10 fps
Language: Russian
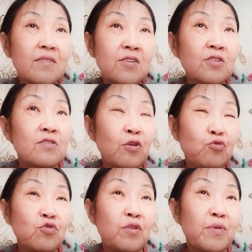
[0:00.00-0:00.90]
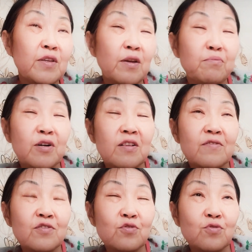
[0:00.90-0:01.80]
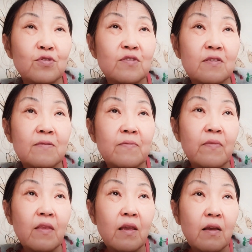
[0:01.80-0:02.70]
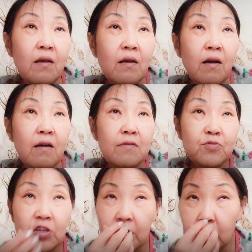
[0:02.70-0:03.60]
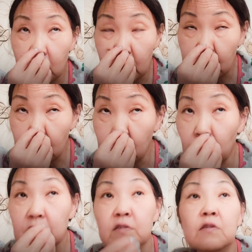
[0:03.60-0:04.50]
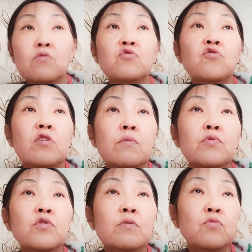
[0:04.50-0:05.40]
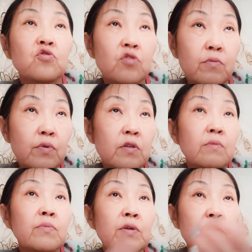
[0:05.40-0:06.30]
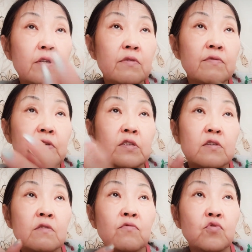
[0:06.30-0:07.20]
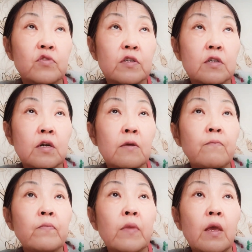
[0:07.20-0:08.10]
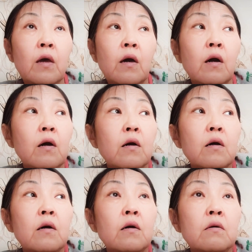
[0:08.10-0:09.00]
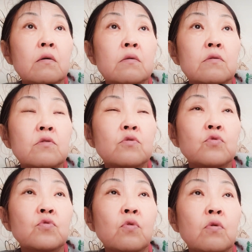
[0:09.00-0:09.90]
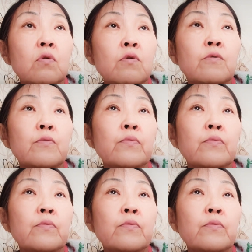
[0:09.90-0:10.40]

не знаю, куда бы я там могла встроиться. А вообще, конечно, заниматься научной работой можно было бы и в этих вузах. А, но